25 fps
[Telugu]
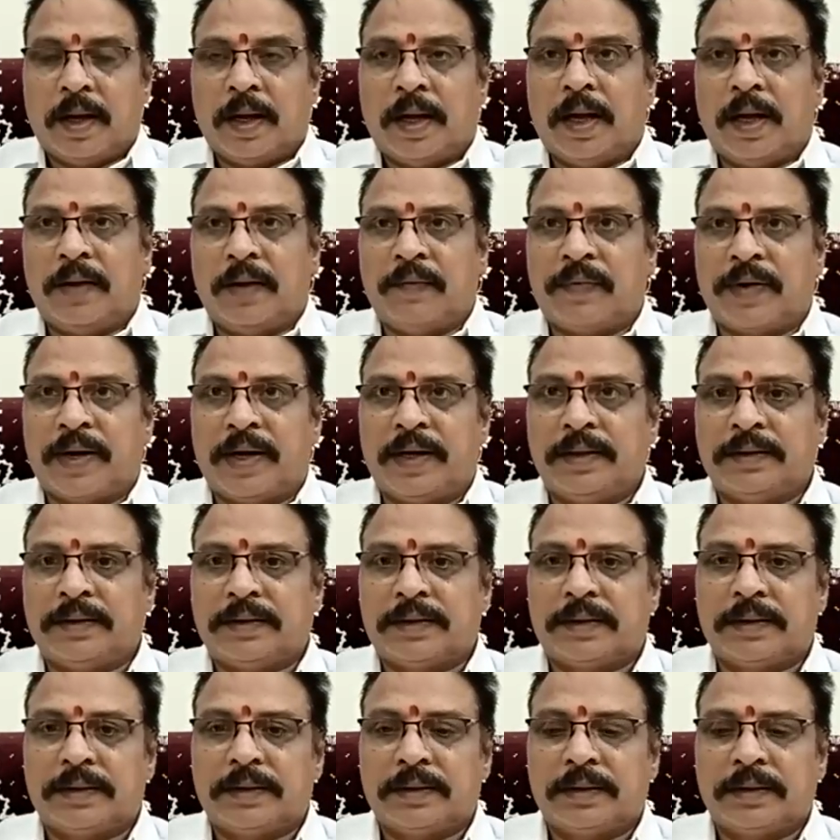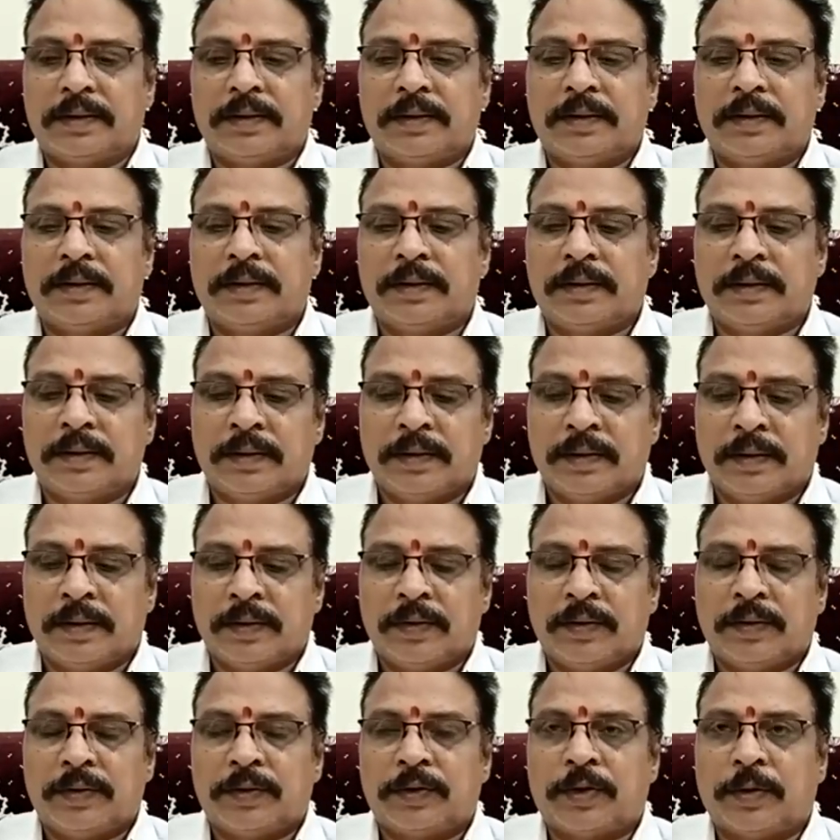హాయ్ ఫ్రెండ్స్
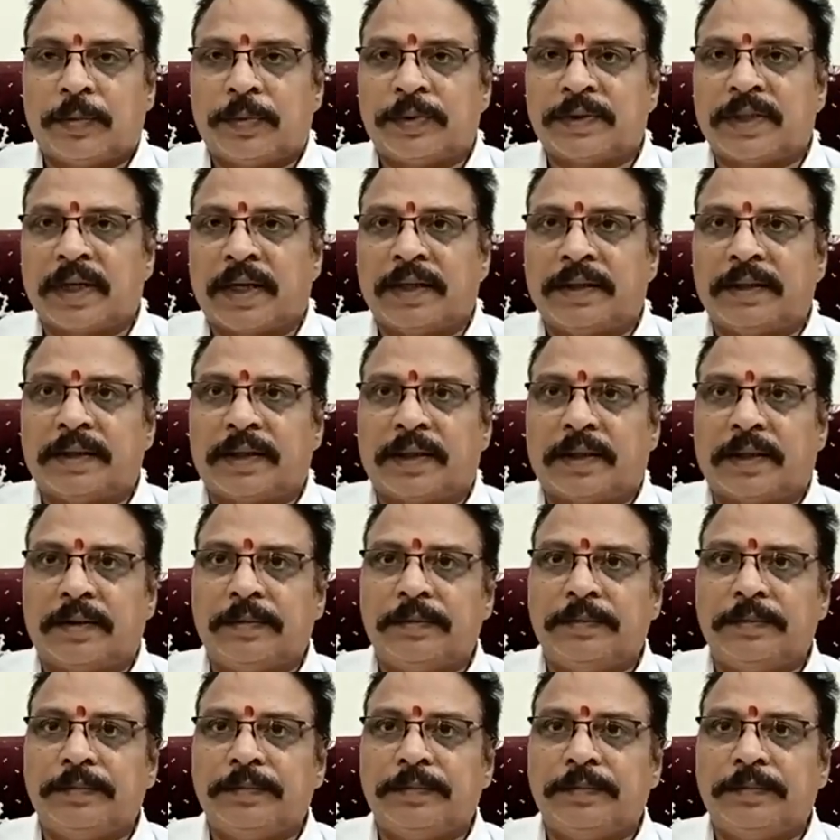శుభ సాయంత్రం